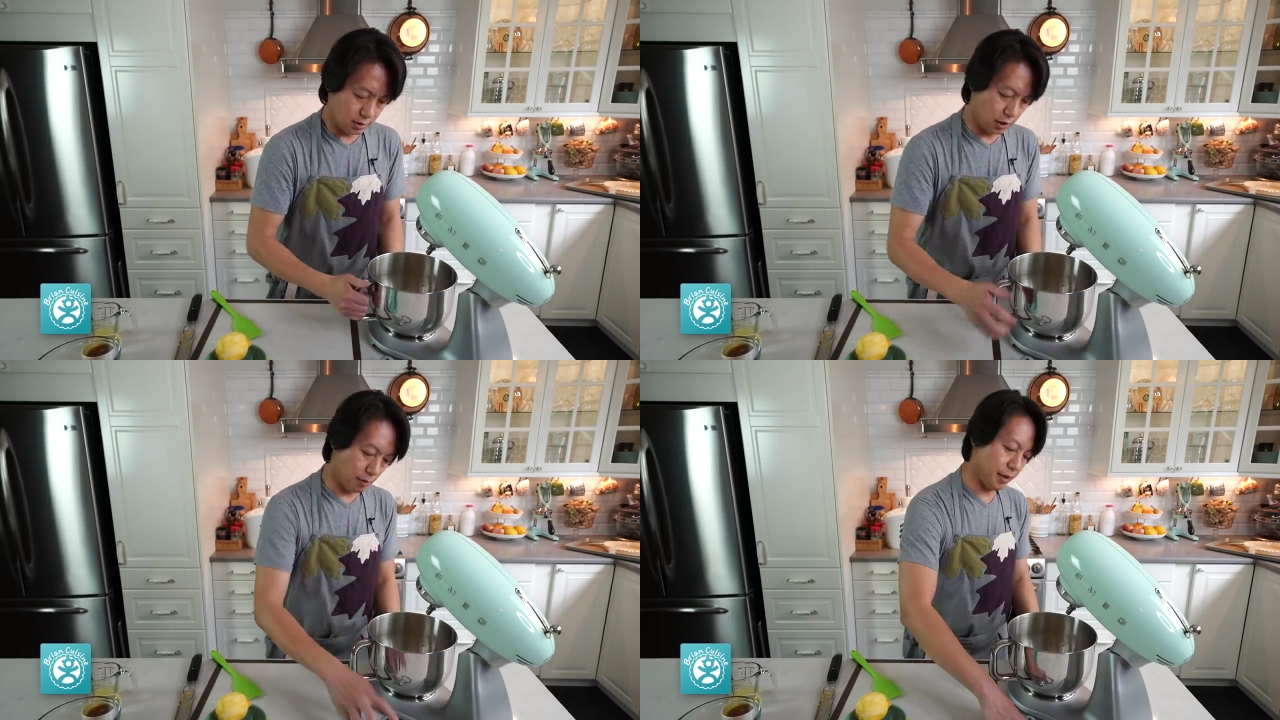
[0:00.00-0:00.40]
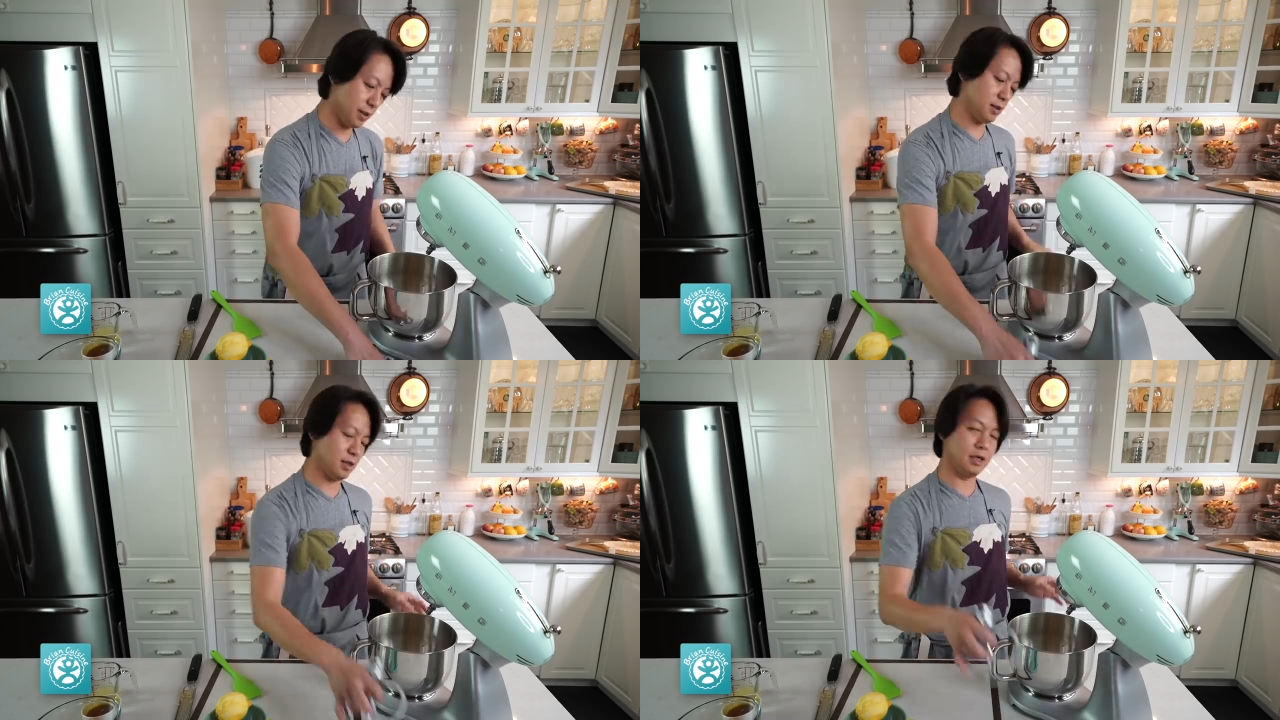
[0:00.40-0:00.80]
搅
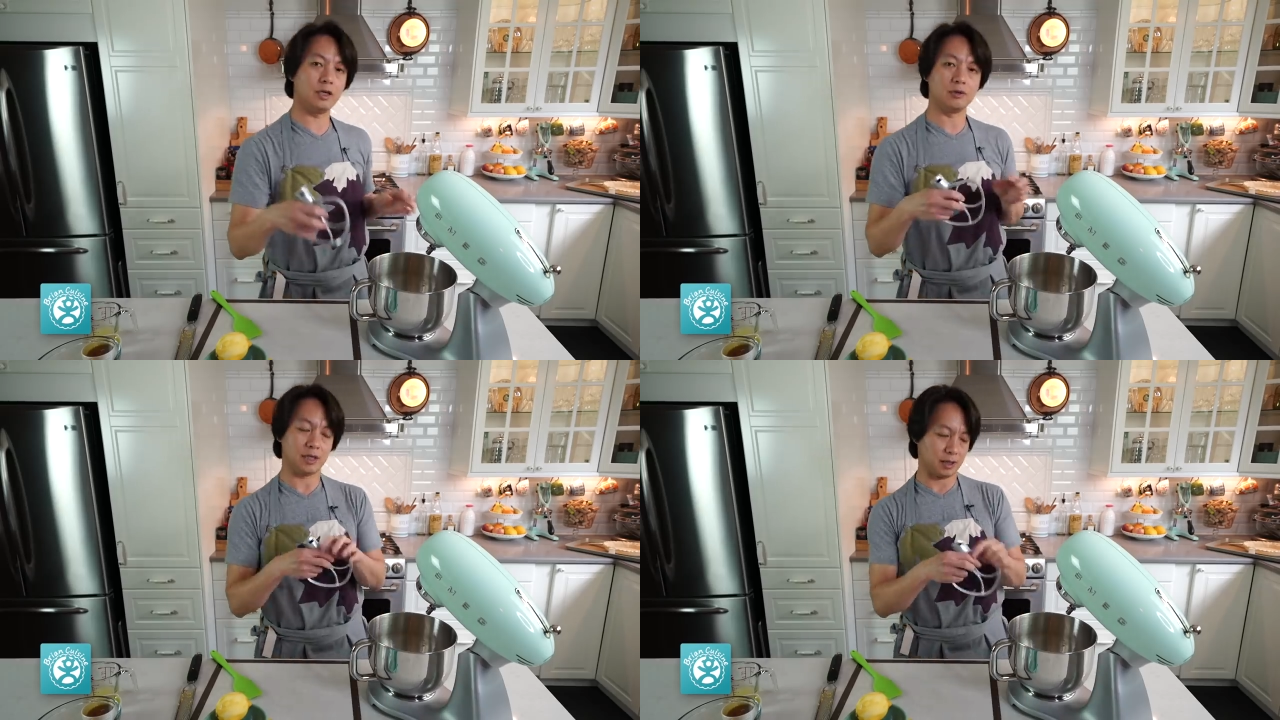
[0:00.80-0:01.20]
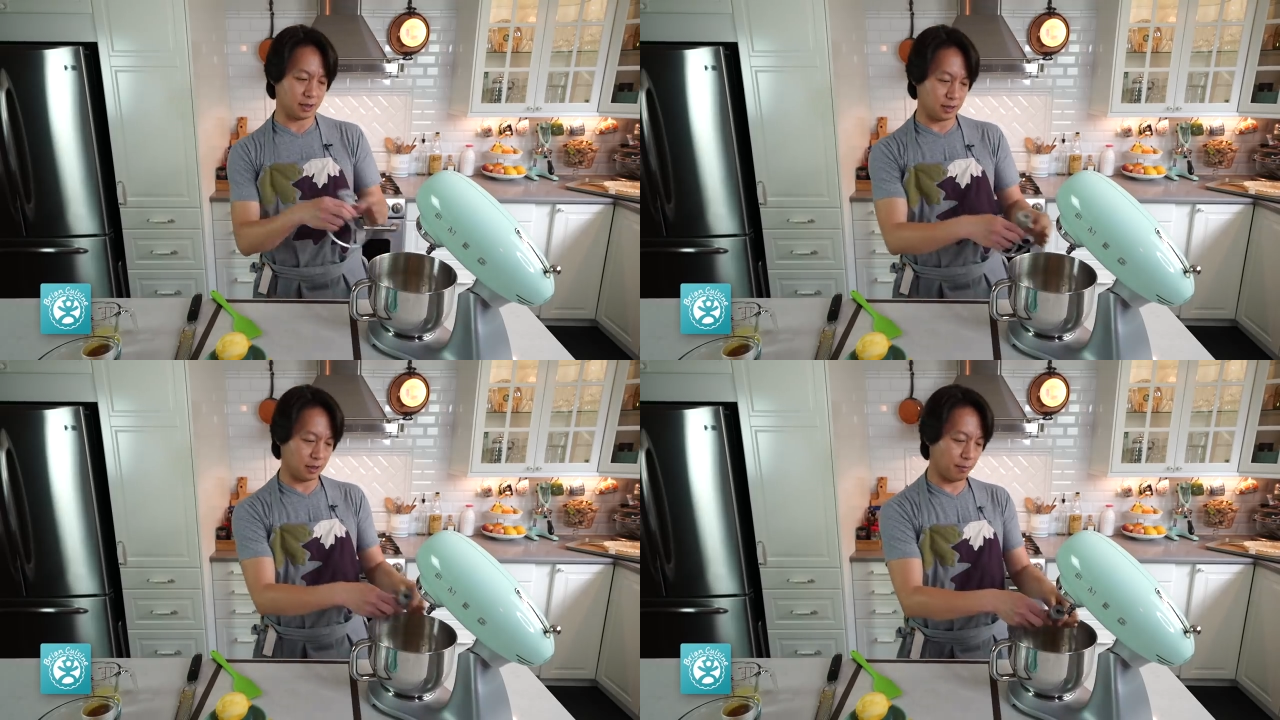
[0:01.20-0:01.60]
拌机，利用掌
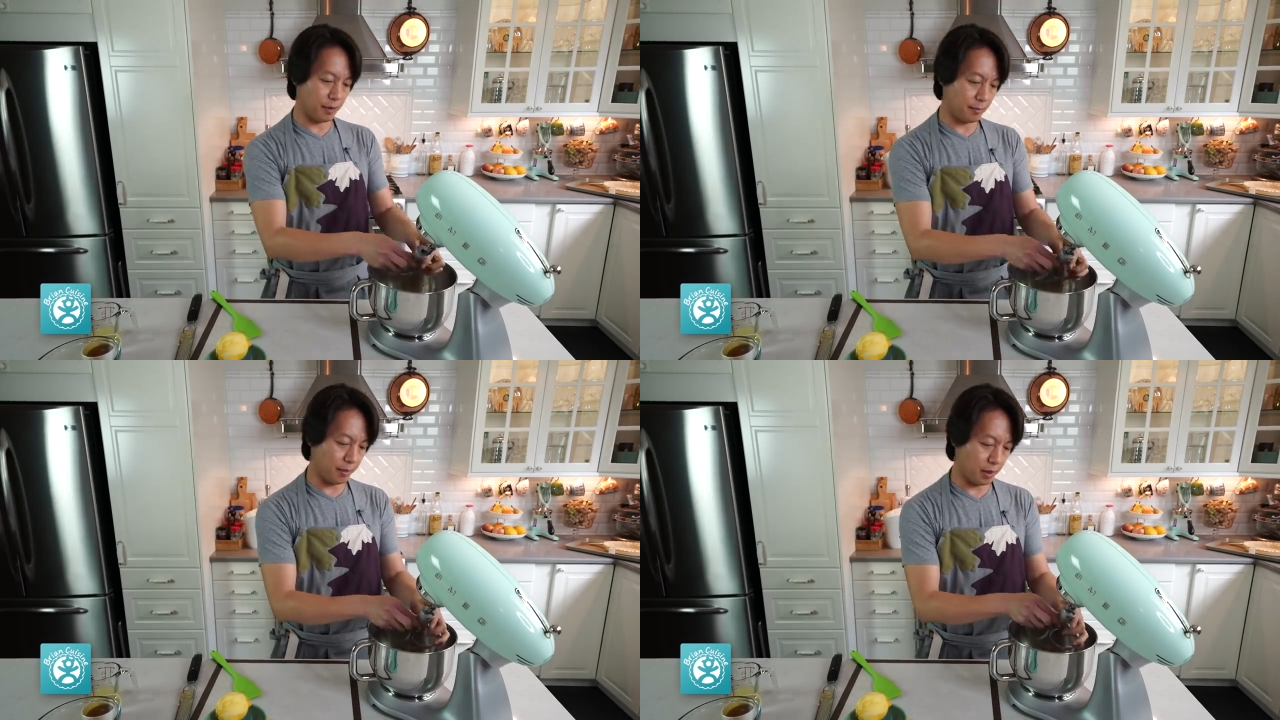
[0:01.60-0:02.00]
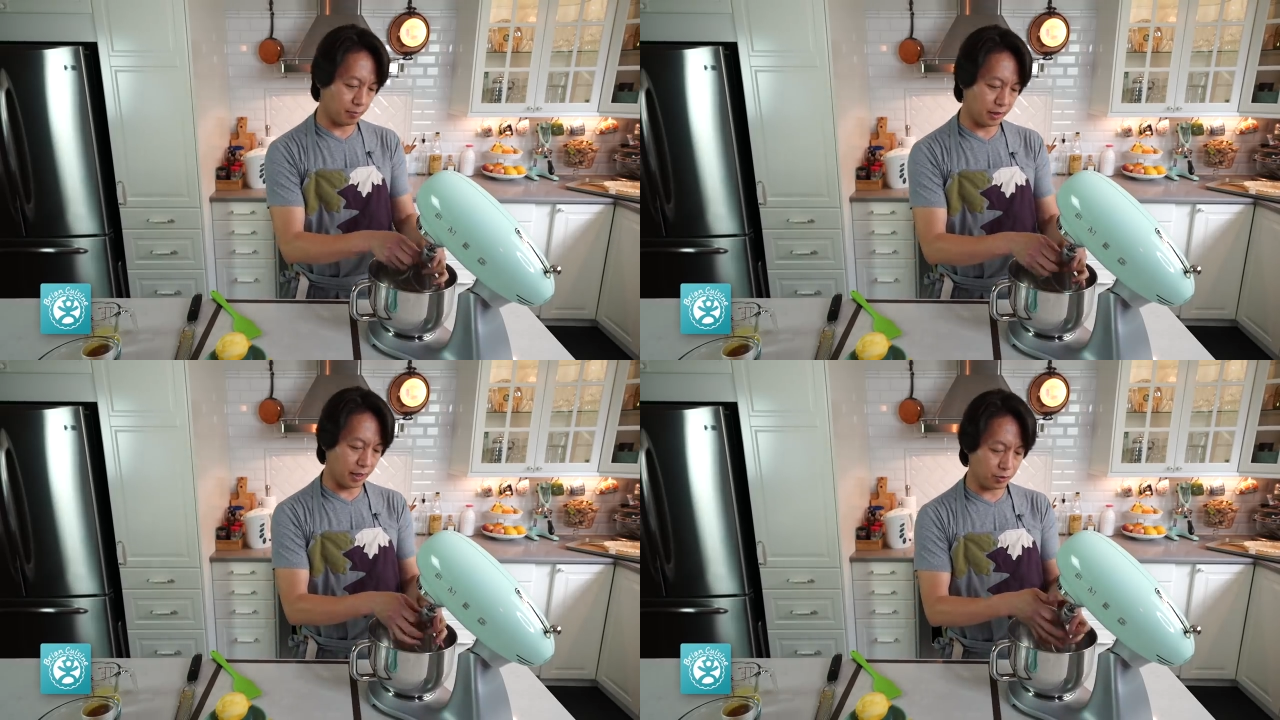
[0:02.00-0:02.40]
心搅拌棒，我
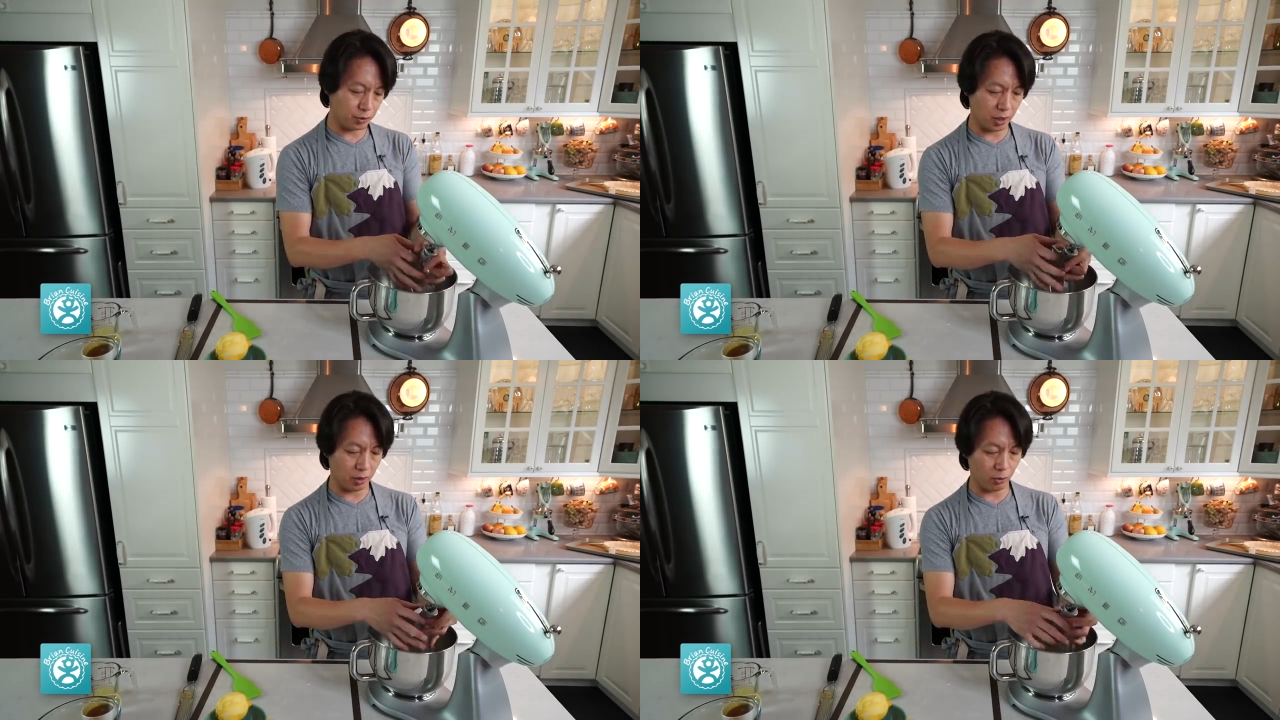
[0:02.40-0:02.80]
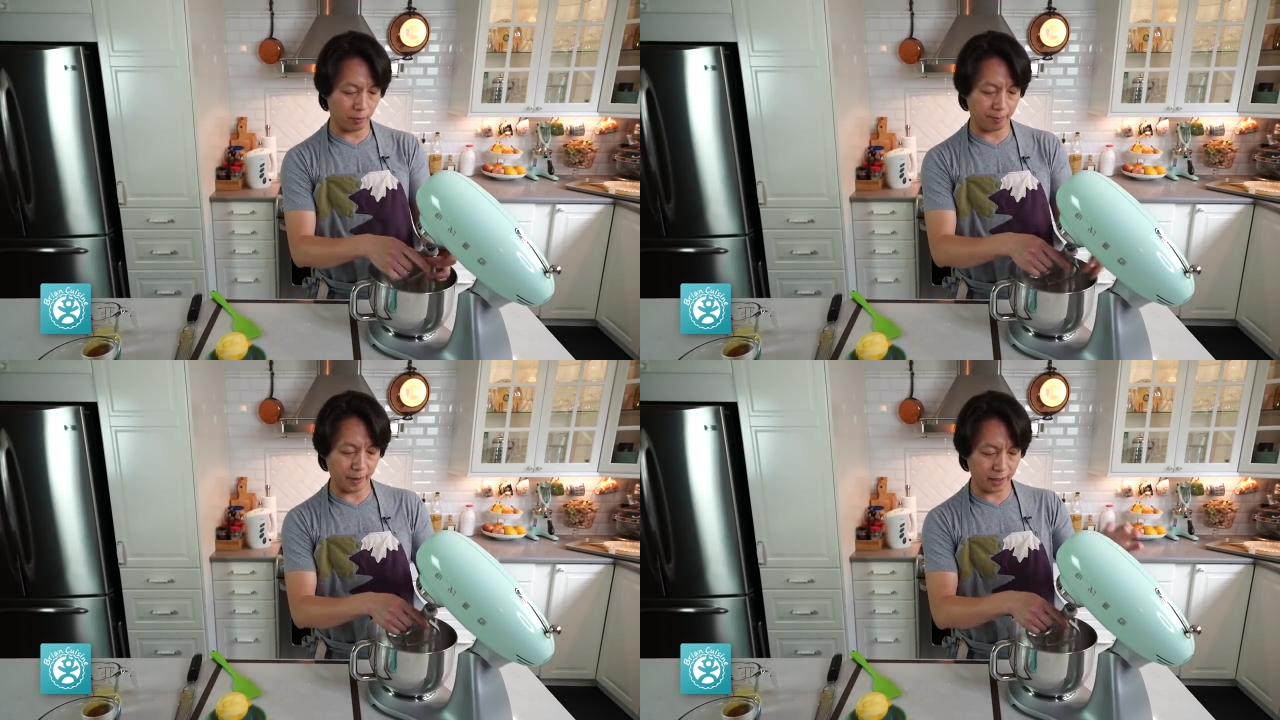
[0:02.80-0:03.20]
们大概需要
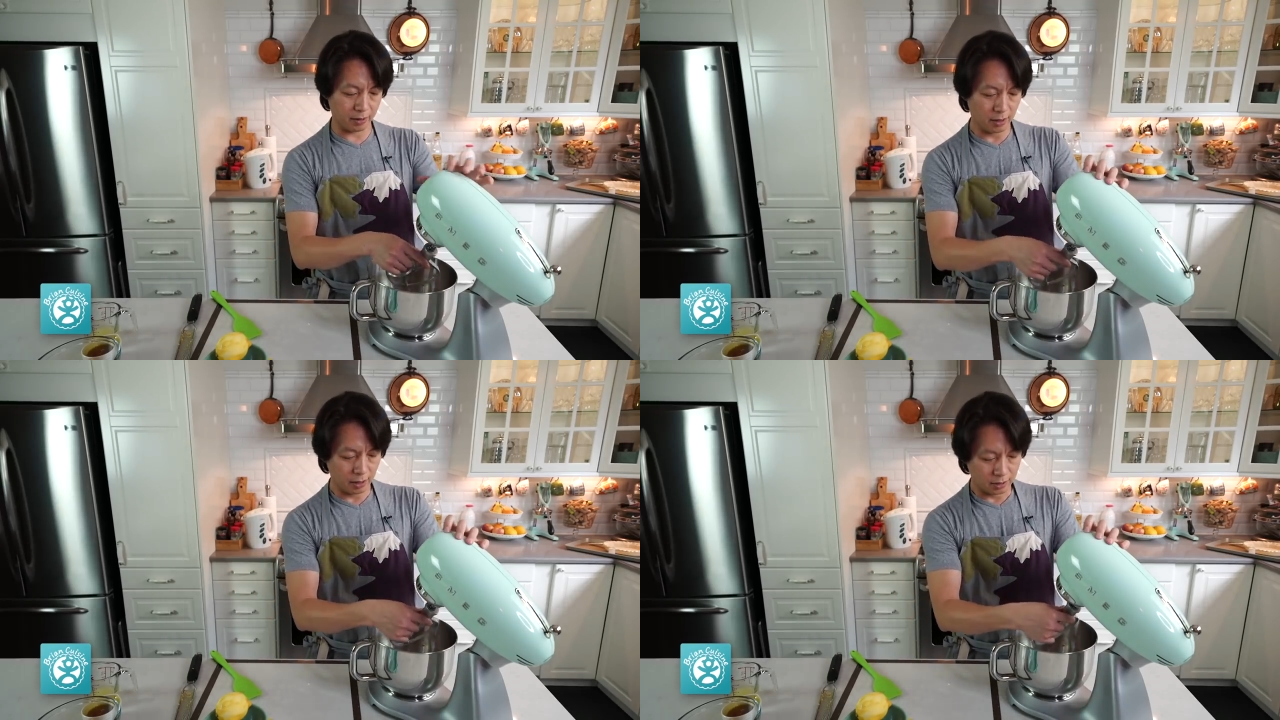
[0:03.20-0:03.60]
混拌。